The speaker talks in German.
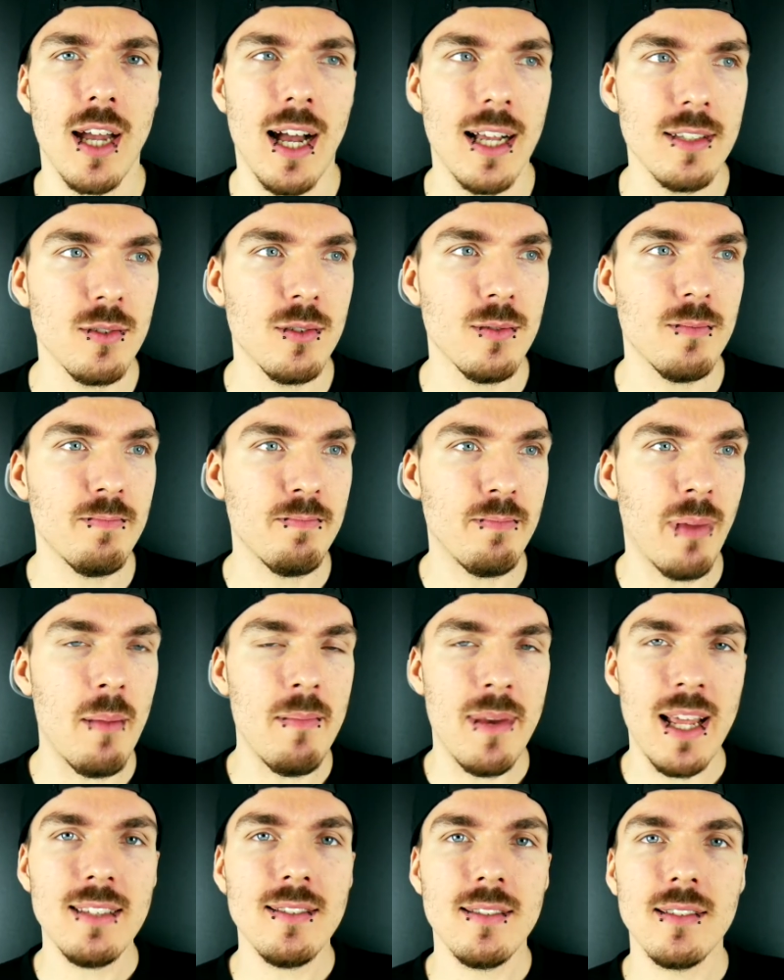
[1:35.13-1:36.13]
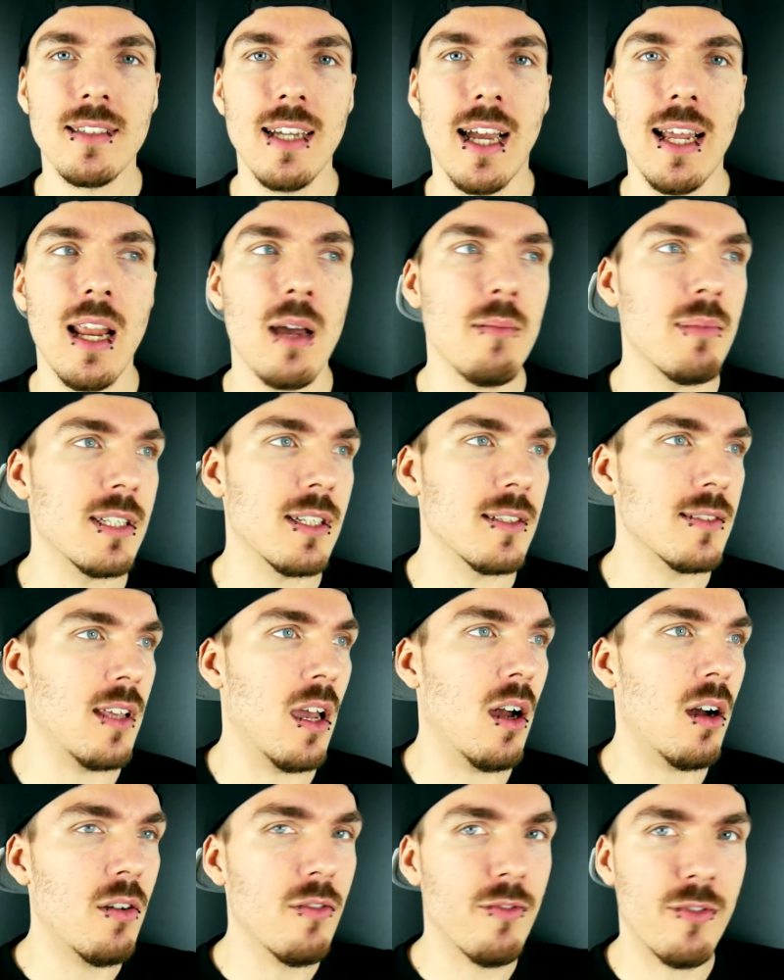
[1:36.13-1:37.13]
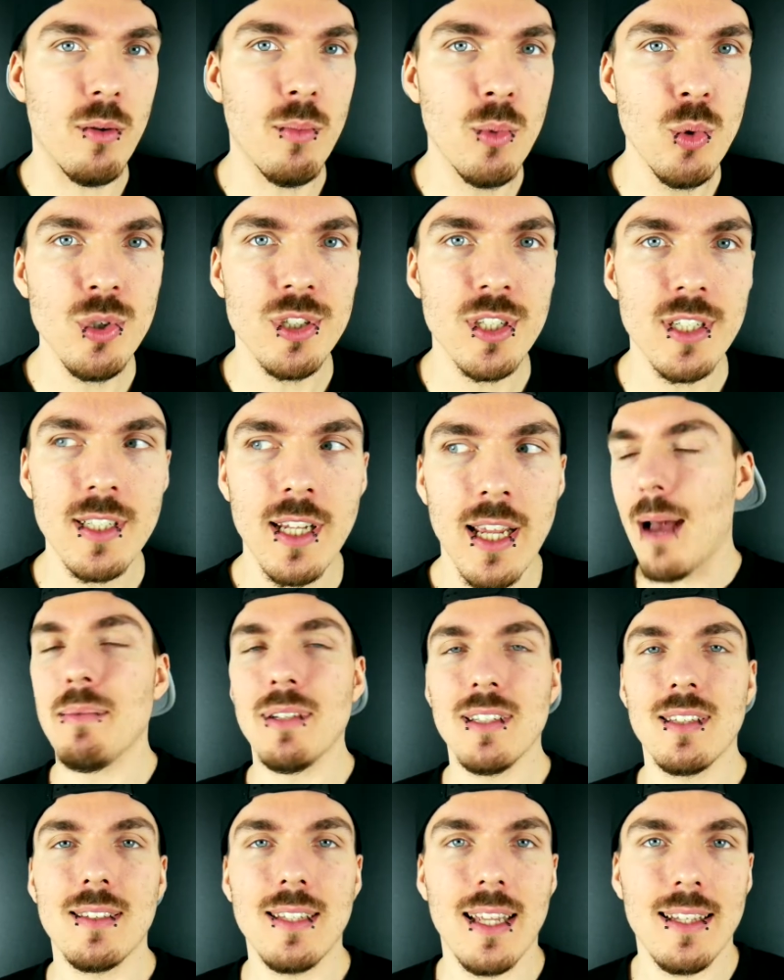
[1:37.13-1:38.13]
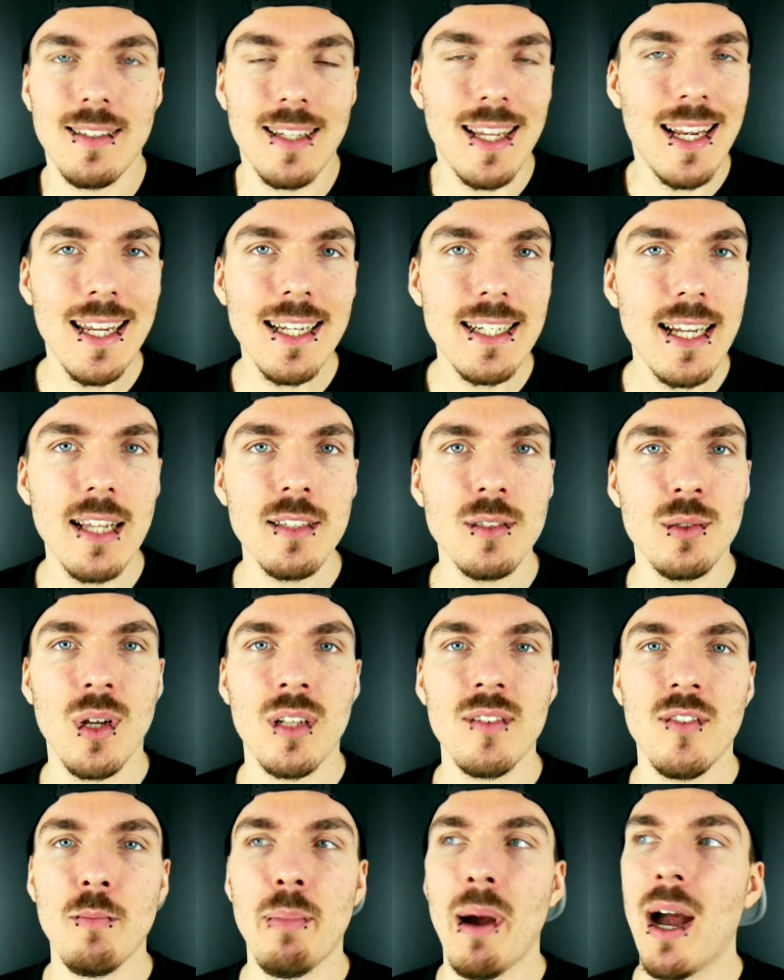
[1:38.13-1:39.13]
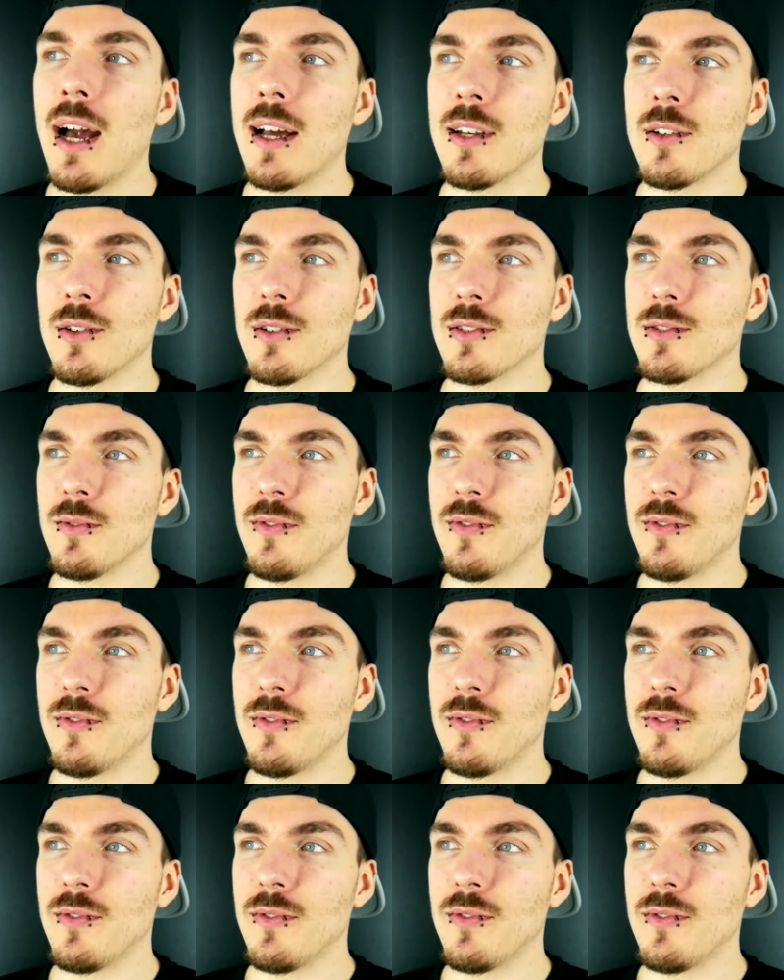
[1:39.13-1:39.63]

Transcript: Also beim letzten Teil habe ich das ja vermutet, aber das, das klingt eins zu eins wie Paradox.